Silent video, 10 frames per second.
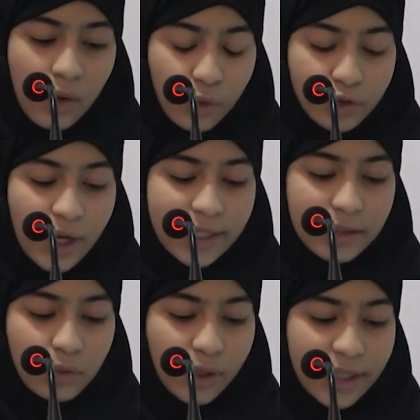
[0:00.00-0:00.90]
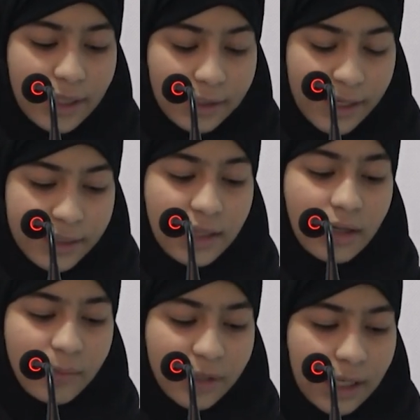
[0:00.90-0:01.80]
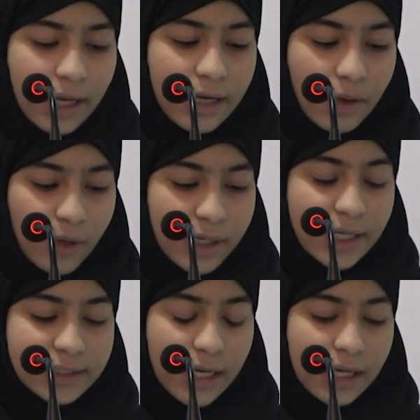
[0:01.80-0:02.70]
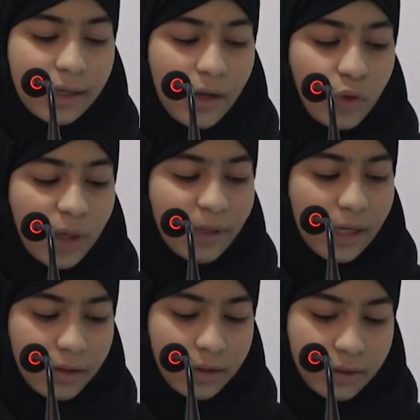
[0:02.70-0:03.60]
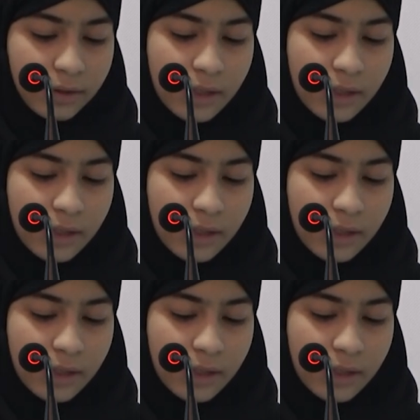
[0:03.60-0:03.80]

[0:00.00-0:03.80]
وتهدد كثير من الحيوانات على كوكب الأرض